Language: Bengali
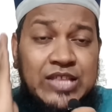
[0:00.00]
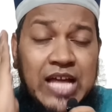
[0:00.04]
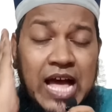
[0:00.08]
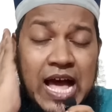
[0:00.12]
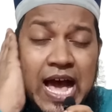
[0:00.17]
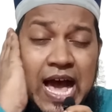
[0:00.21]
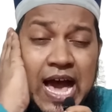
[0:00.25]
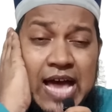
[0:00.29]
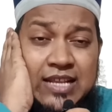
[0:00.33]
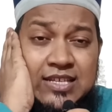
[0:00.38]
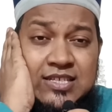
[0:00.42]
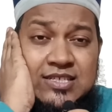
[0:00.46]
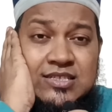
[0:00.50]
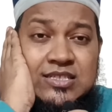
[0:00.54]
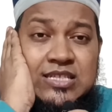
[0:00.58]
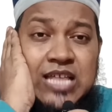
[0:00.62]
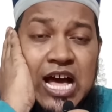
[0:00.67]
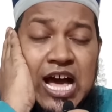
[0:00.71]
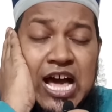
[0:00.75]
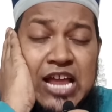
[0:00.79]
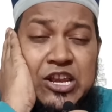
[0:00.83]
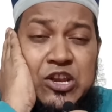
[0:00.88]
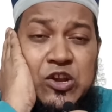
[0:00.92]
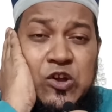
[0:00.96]
তার
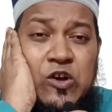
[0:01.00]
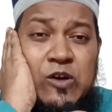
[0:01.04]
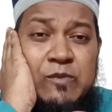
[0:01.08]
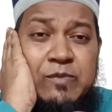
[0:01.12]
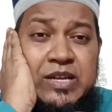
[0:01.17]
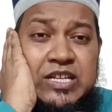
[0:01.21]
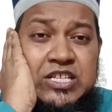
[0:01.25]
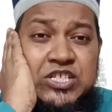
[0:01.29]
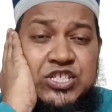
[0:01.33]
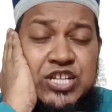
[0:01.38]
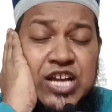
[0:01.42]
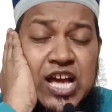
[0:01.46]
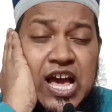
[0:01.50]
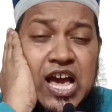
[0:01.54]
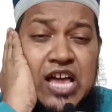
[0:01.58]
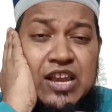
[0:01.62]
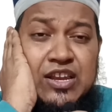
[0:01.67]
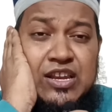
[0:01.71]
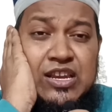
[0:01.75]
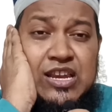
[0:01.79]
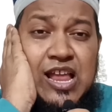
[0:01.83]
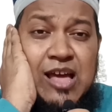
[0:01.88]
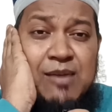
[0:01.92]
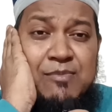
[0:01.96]
স্থান হবে
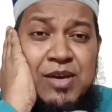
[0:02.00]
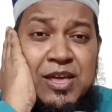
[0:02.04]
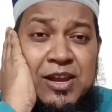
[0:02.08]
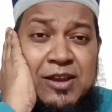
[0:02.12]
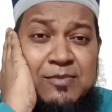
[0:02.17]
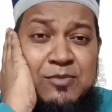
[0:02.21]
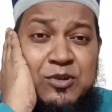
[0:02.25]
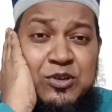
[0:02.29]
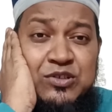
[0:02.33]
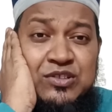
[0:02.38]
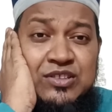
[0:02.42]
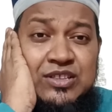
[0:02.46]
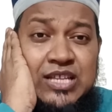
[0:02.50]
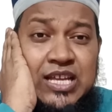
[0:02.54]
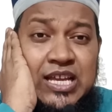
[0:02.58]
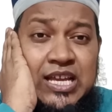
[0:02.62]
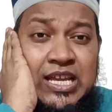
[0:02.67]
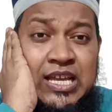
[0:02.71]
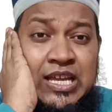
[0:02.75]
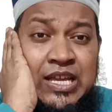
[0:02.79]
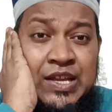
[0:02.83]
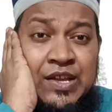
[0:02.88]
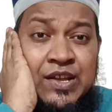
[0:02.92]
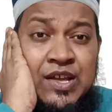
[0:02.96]
জাহান নামের মধ্যে